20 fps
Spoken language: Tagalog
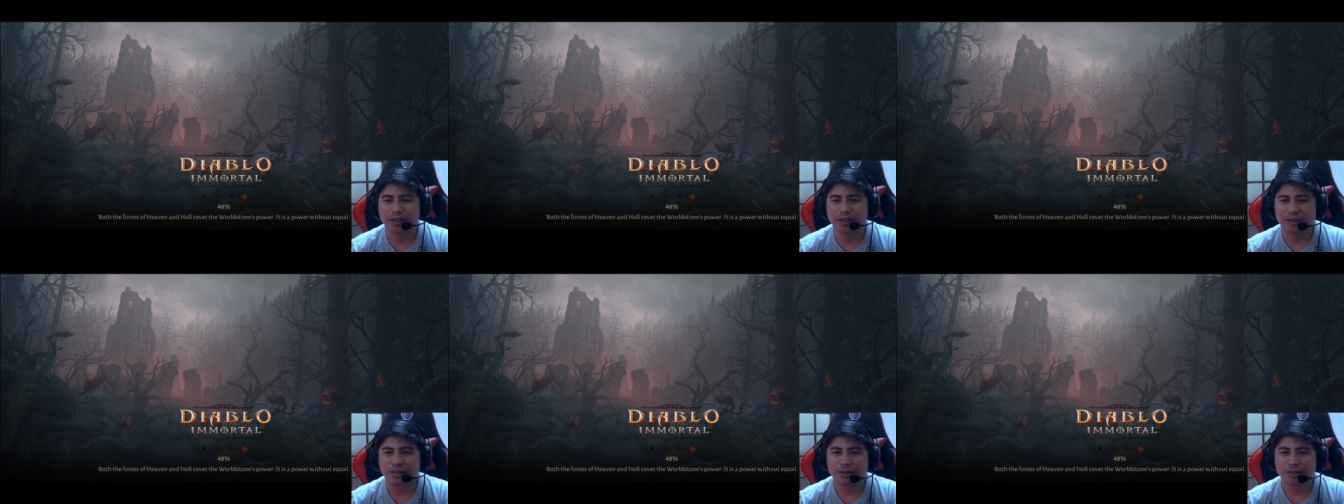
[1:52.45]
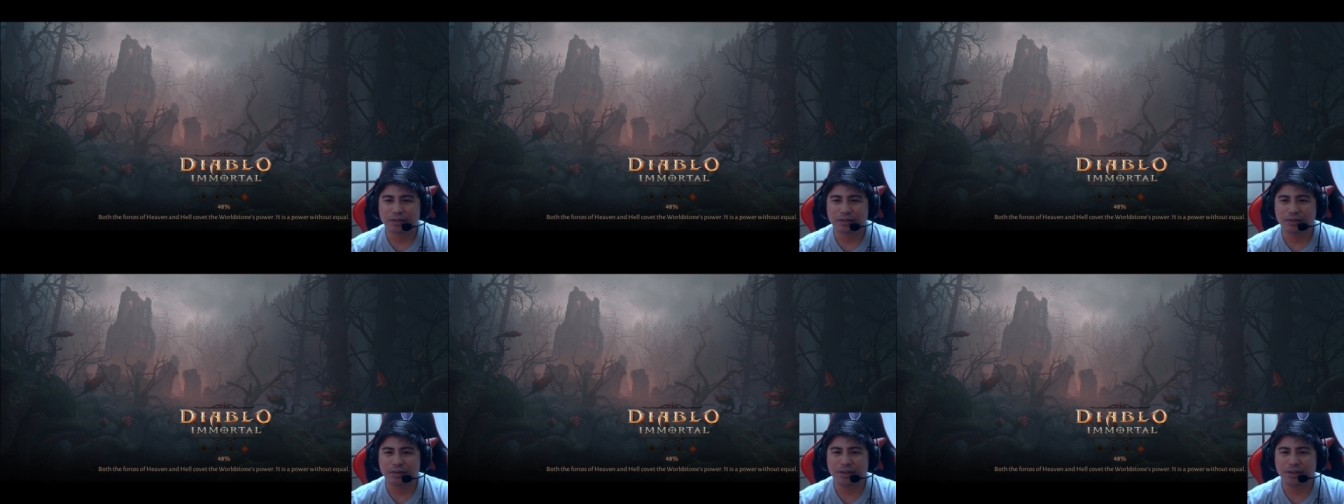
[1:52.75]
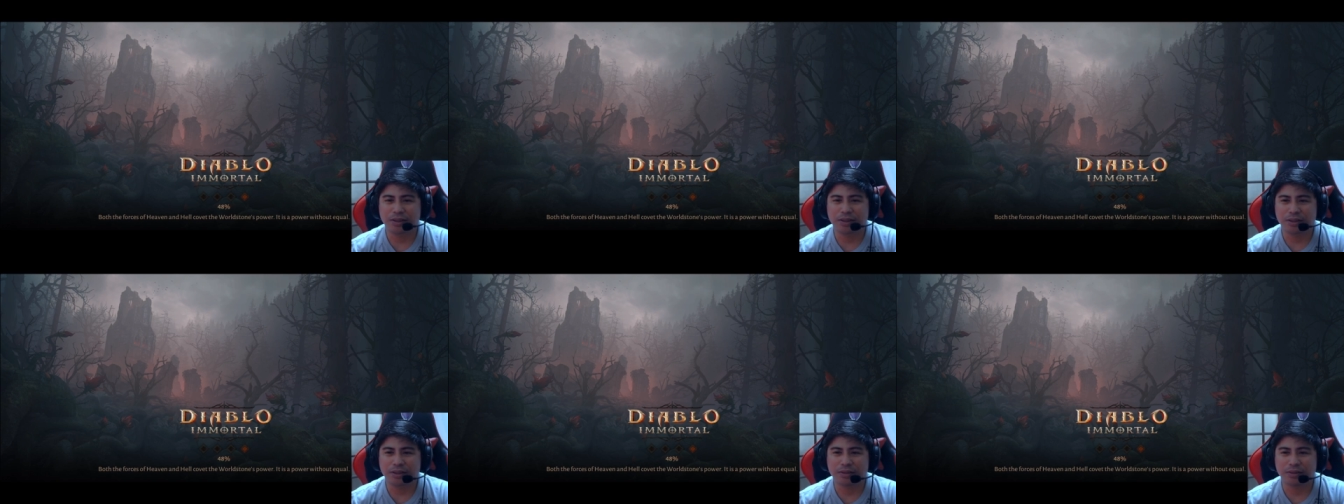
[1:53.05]
so
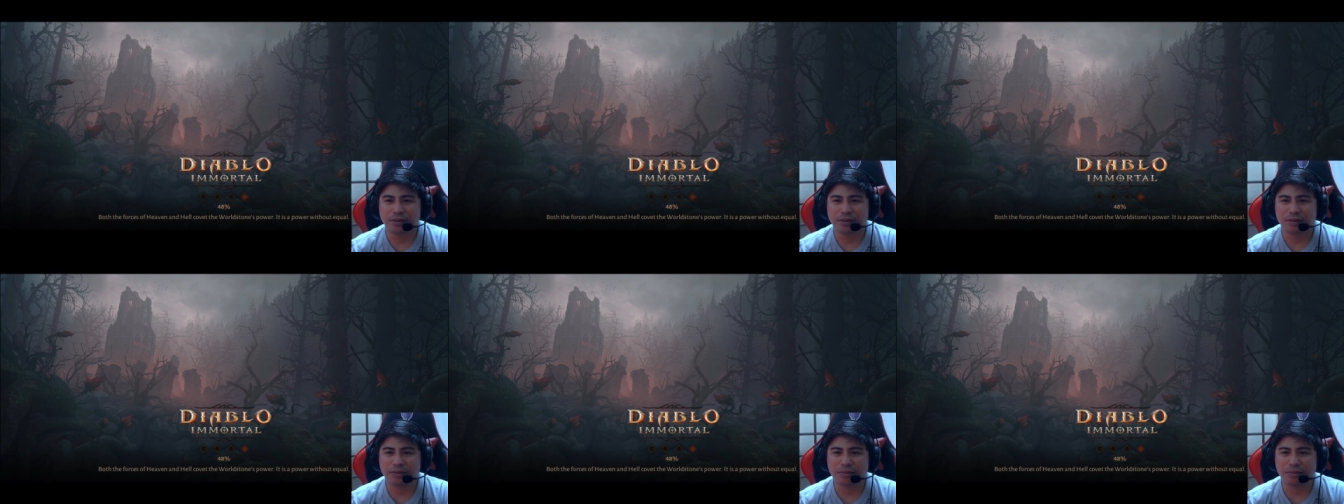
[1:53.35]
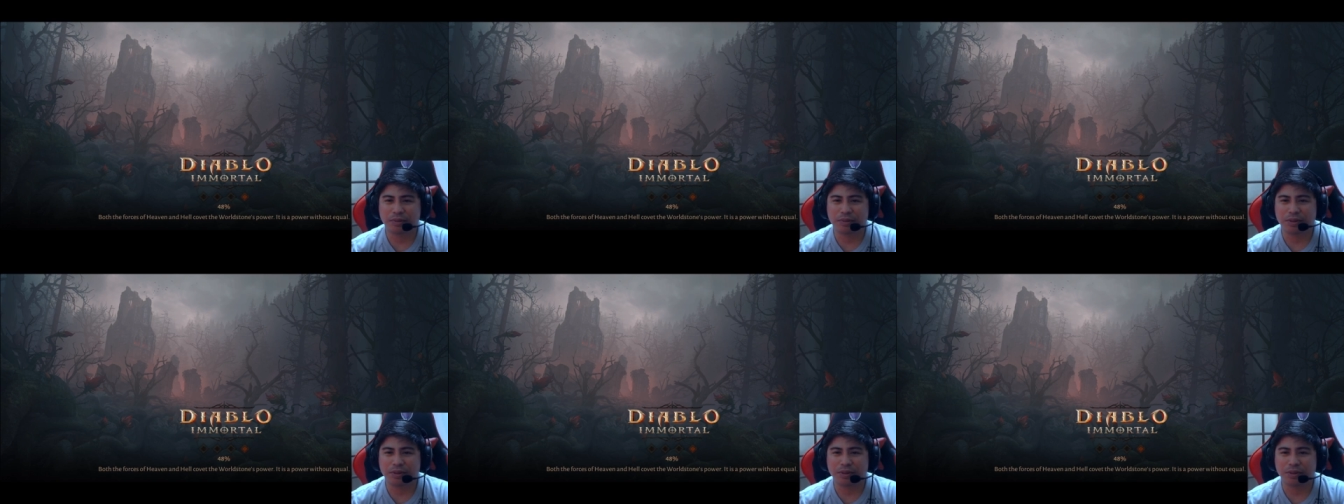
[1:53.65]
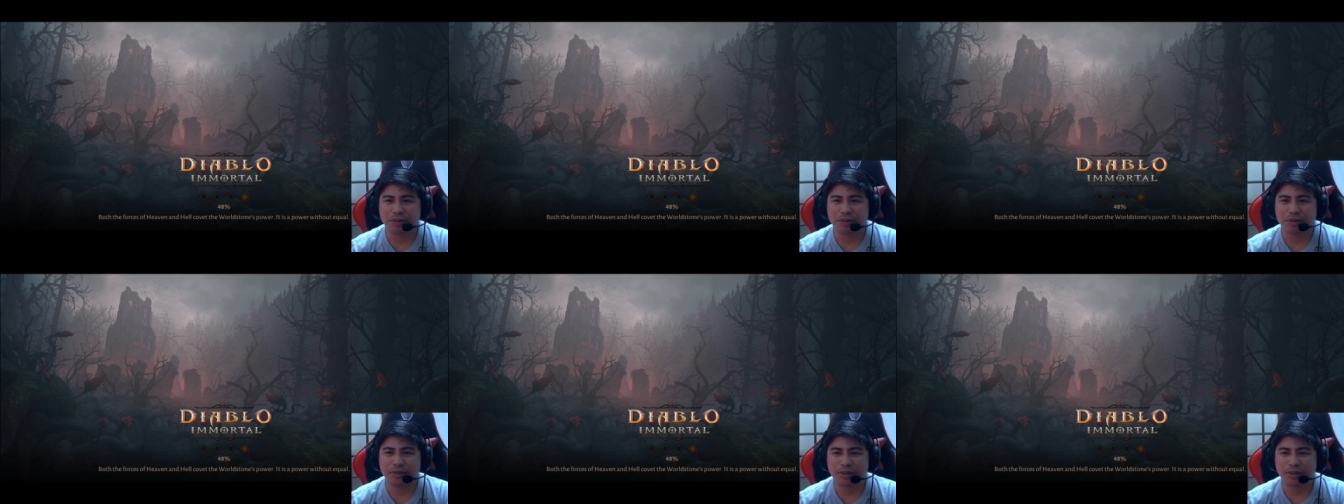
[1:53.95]
dito more
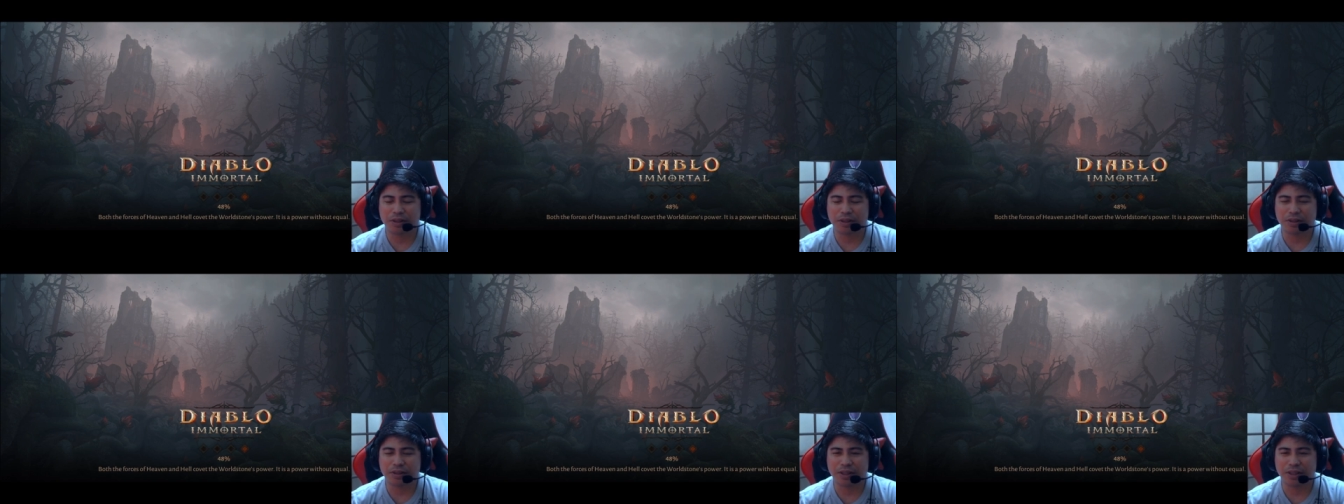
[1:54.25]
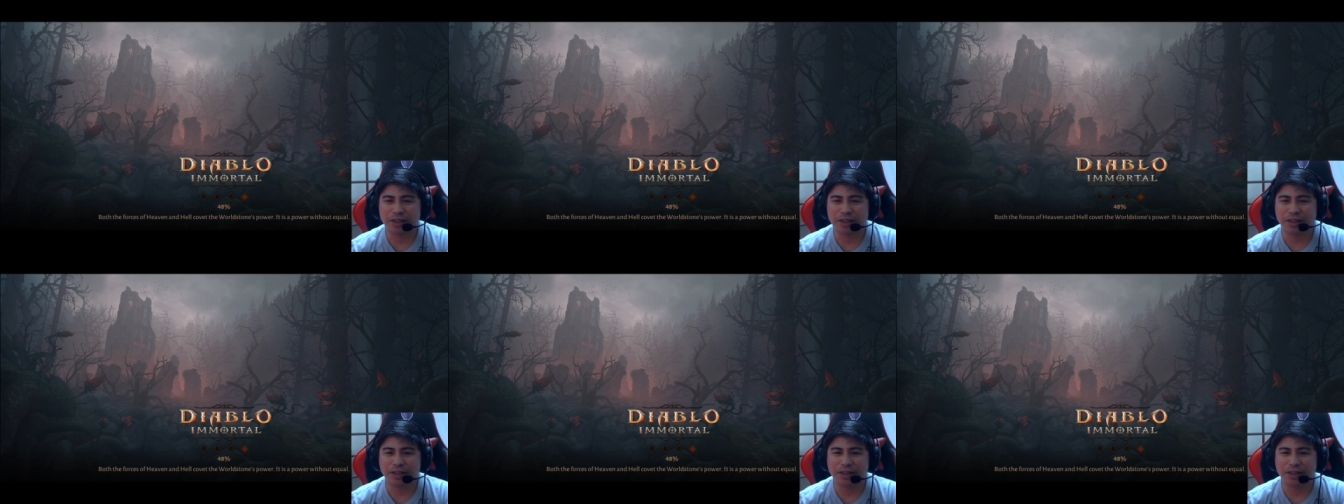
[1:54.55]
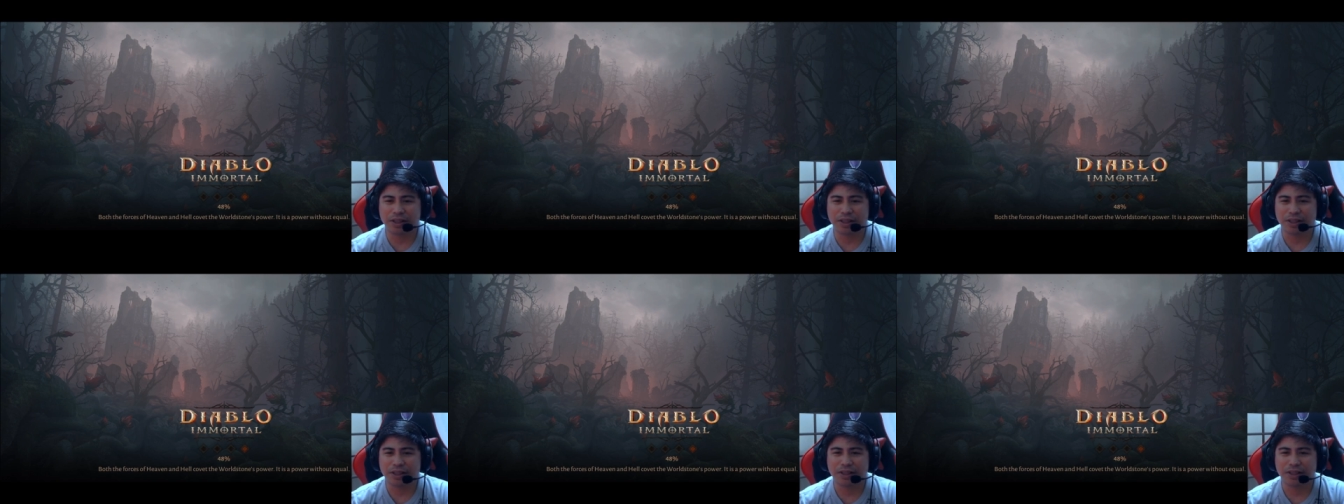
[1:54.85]
on ano talaga